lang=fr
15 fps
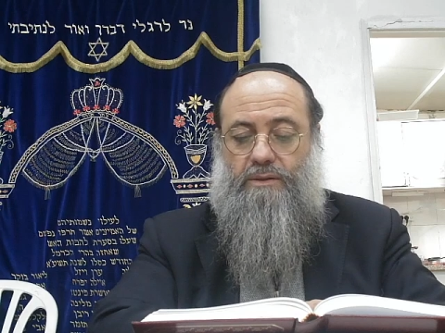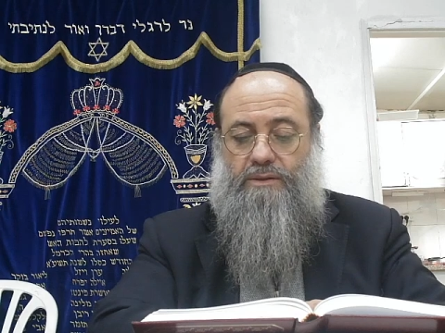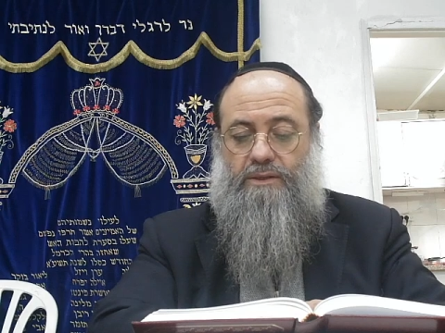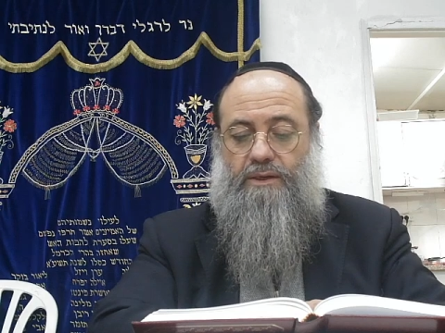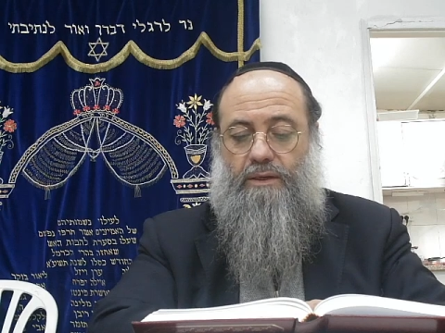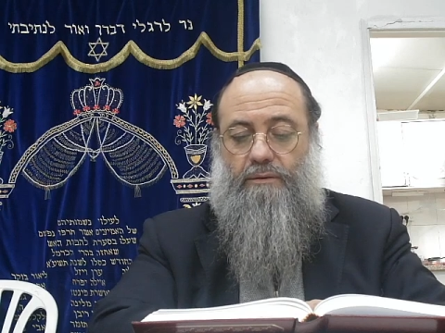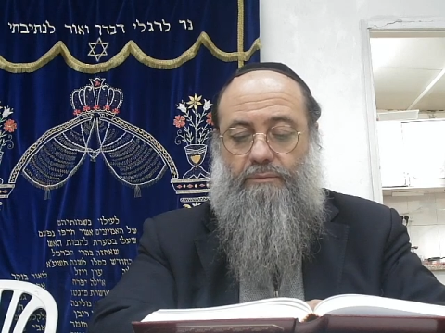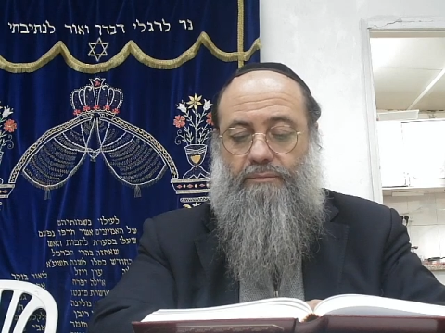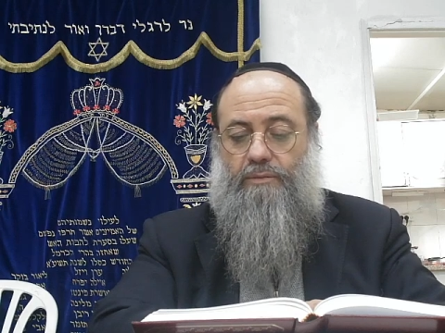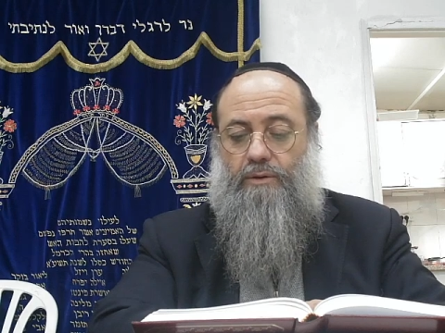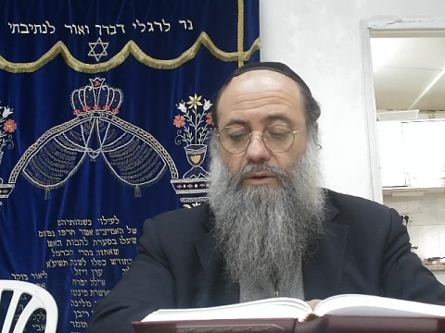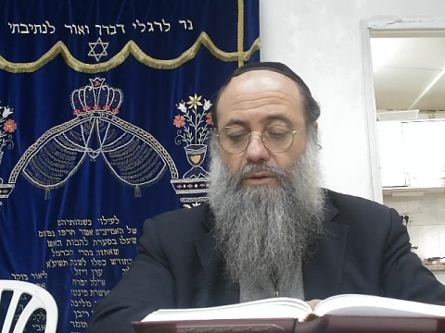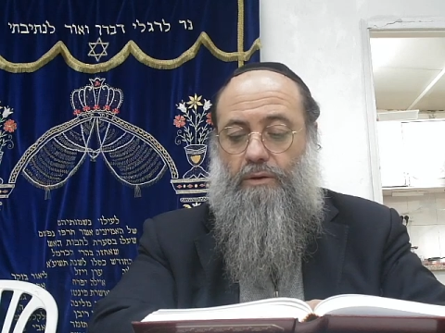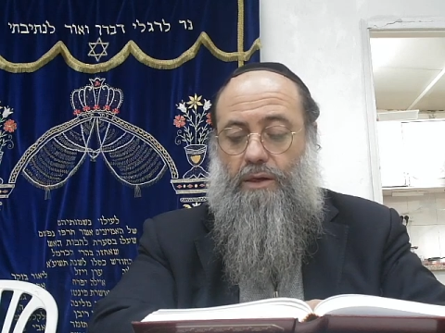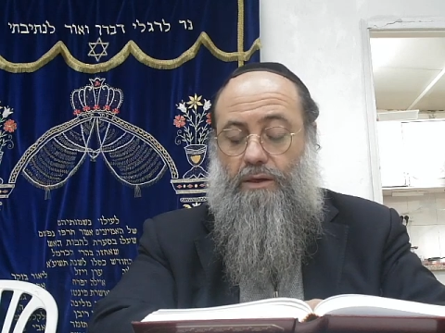C'est
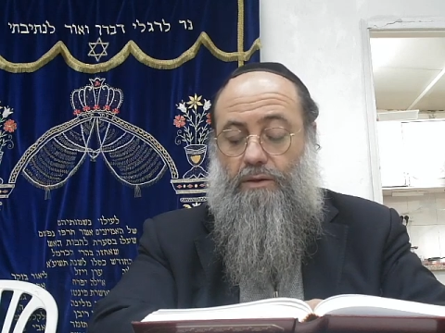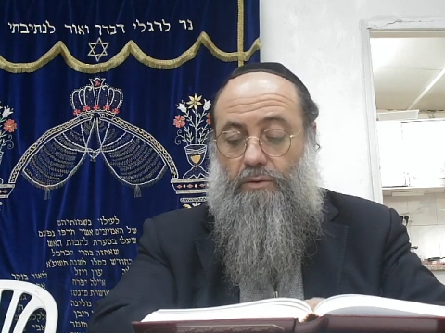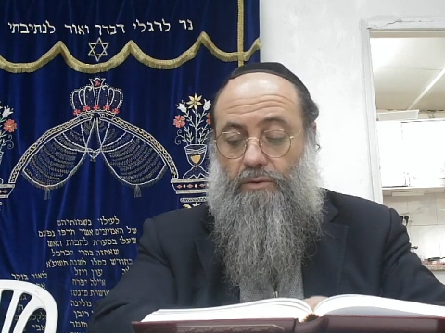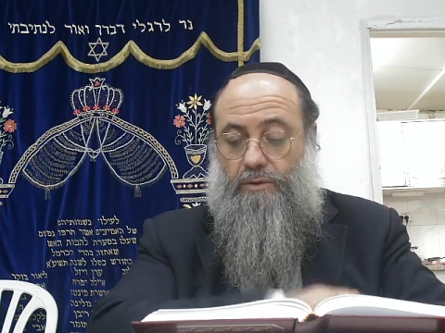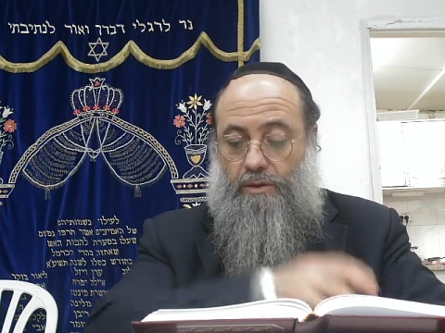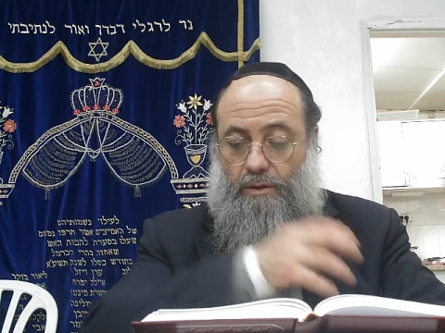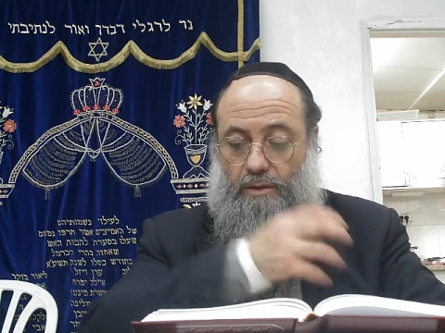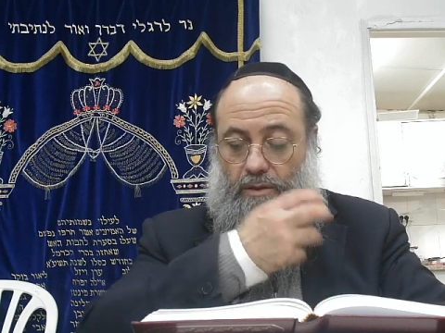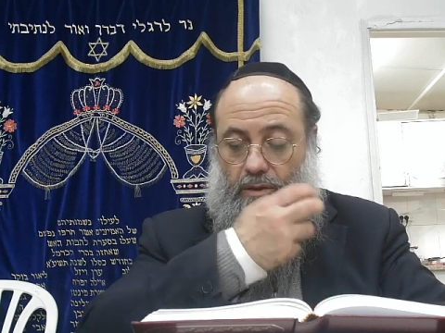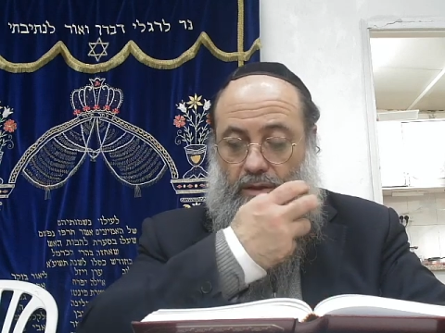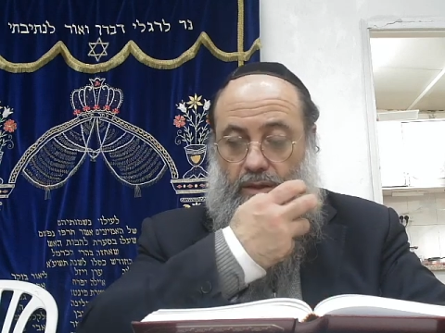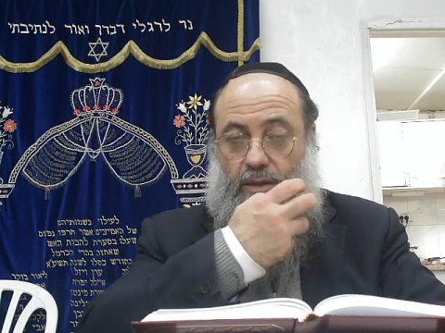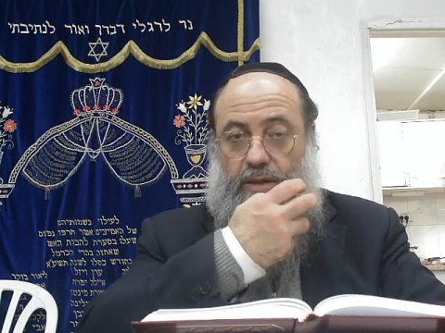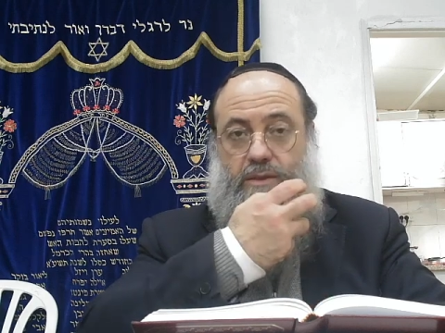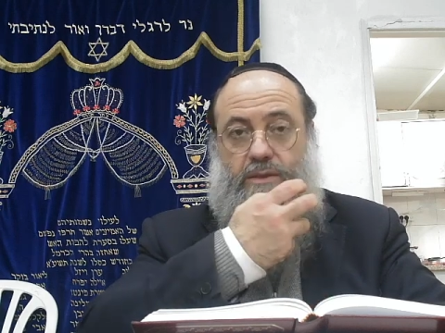dans
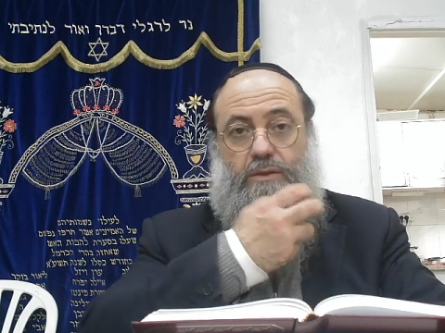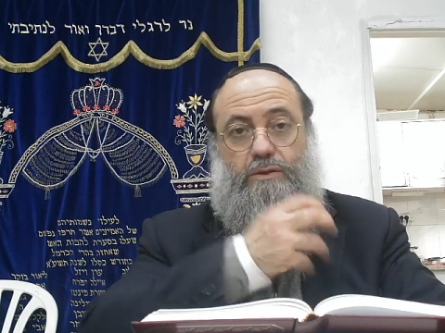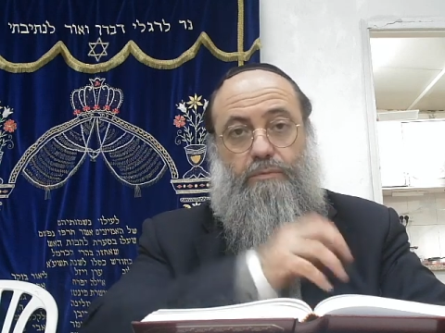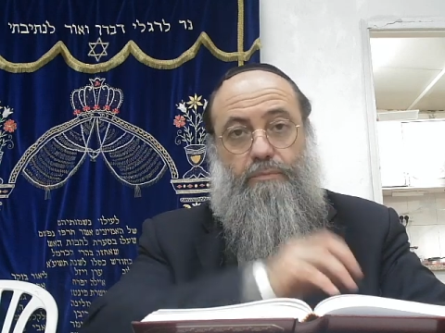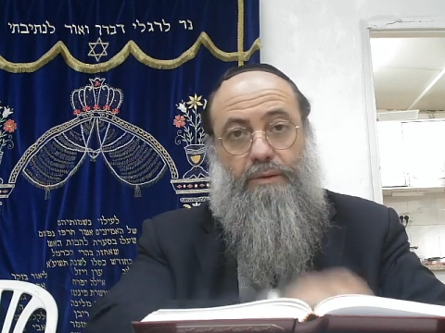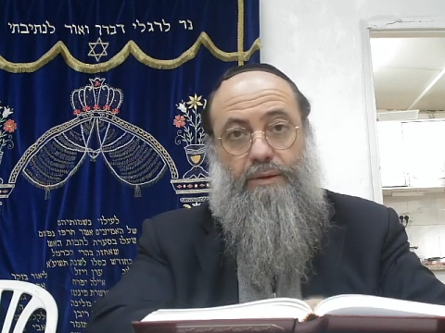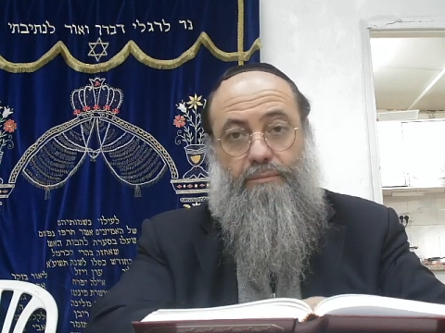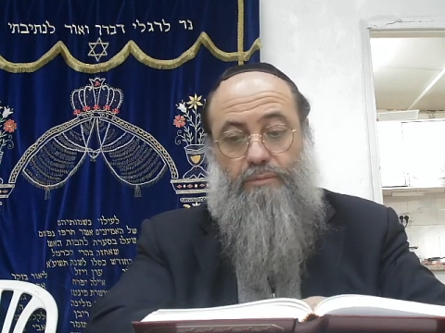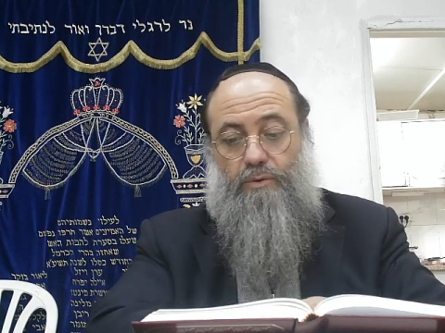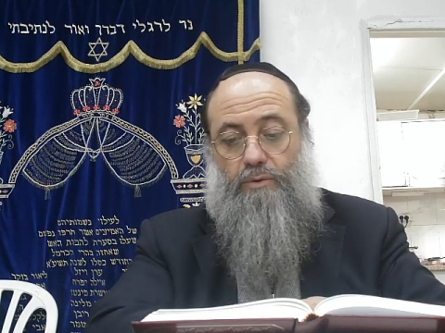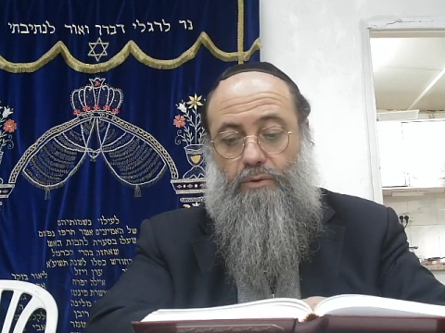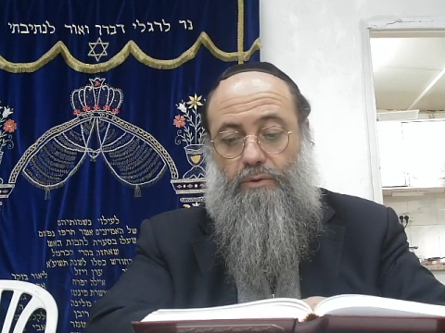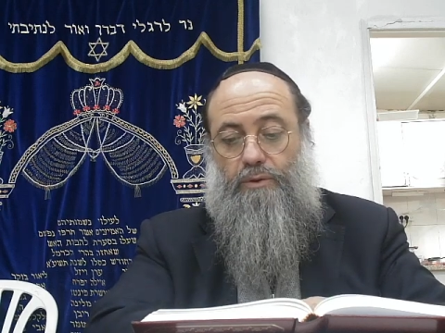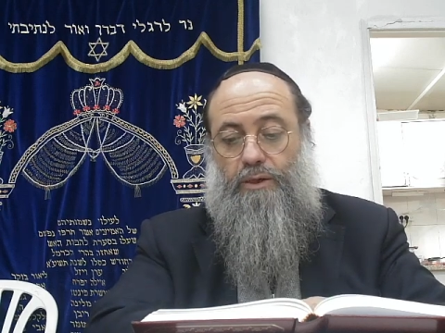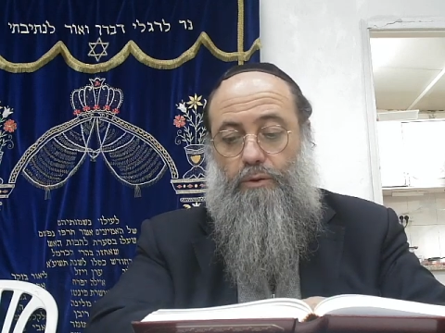l'essence même
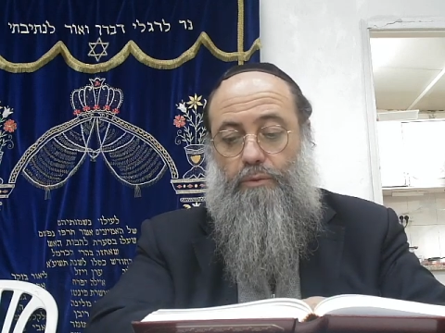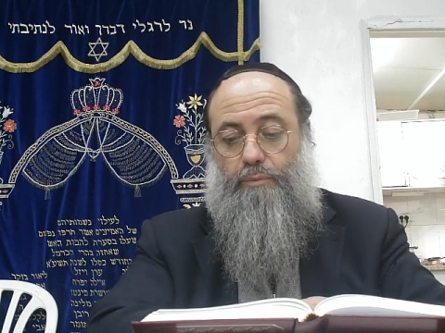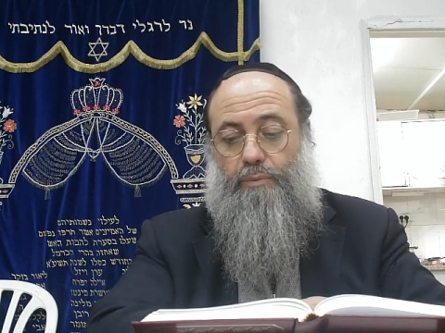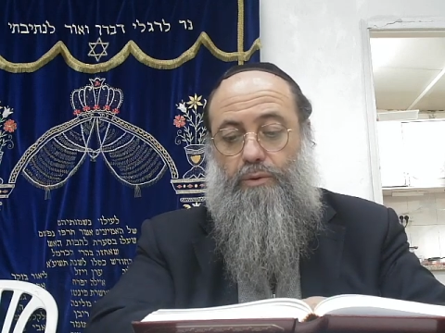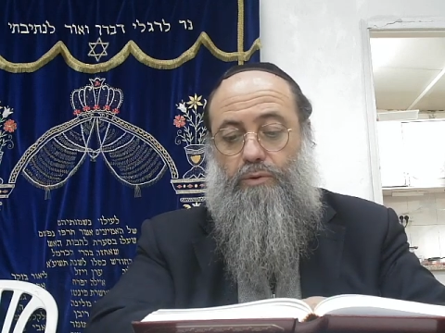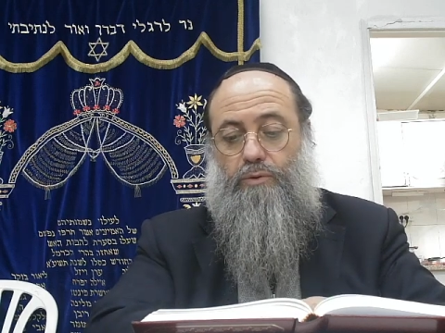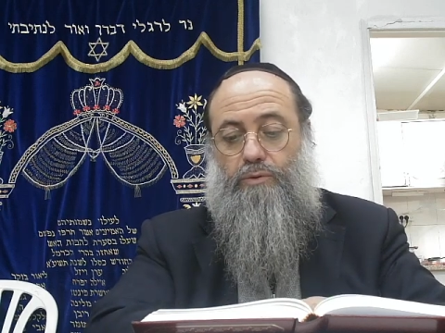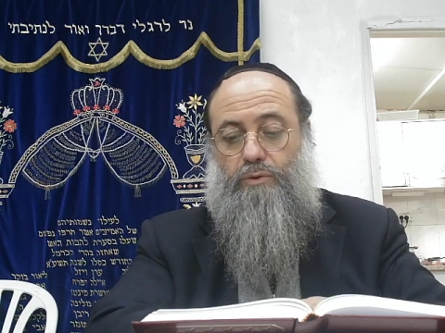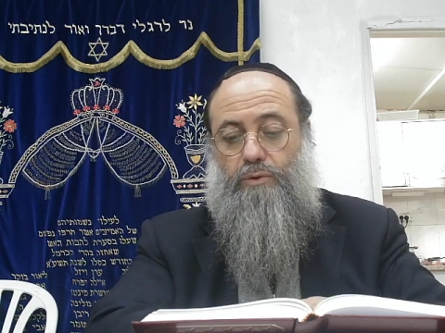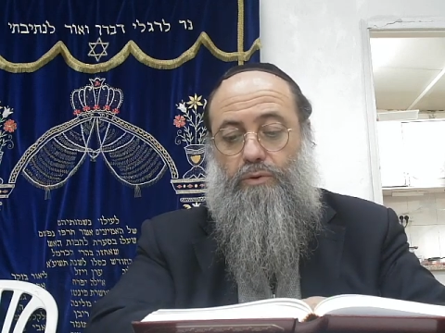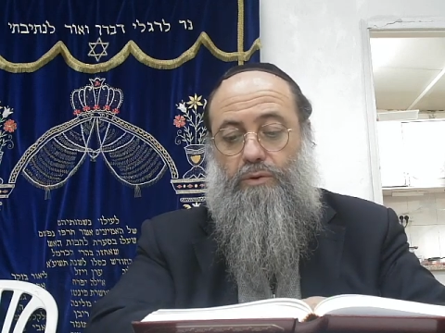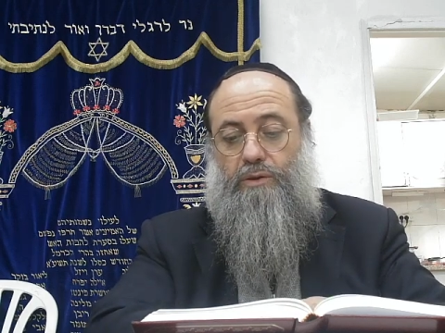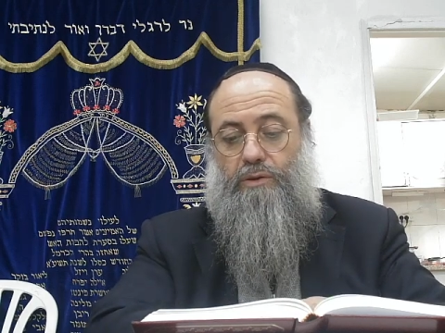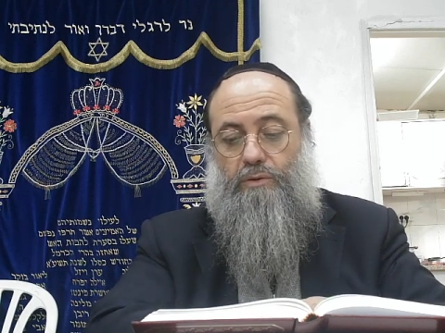de, et le but de ce,